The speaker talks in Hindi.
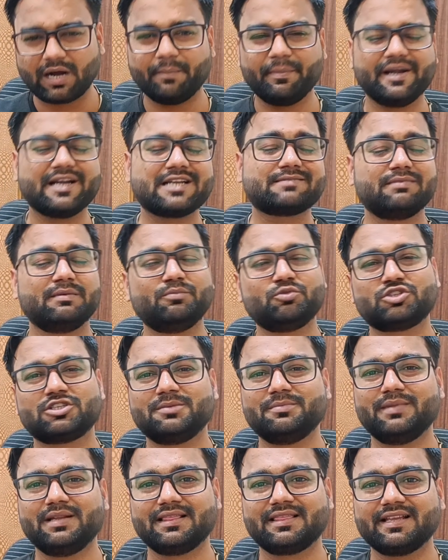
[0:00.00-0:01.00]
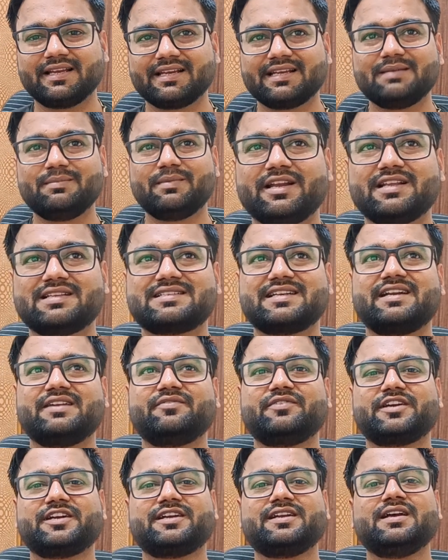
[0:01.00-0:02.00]
कमेंट्स में मुझे मिलते हैं मैंने
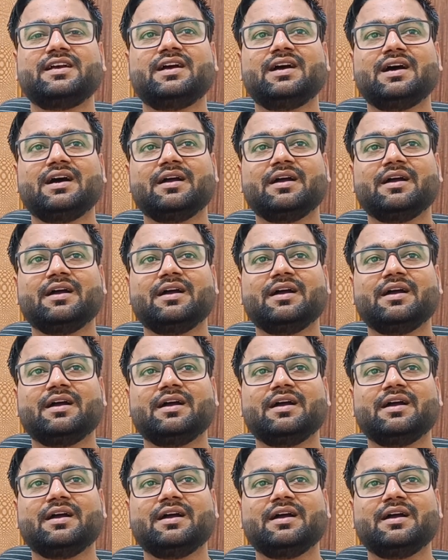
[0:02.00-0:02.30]
सर्टिफिकेट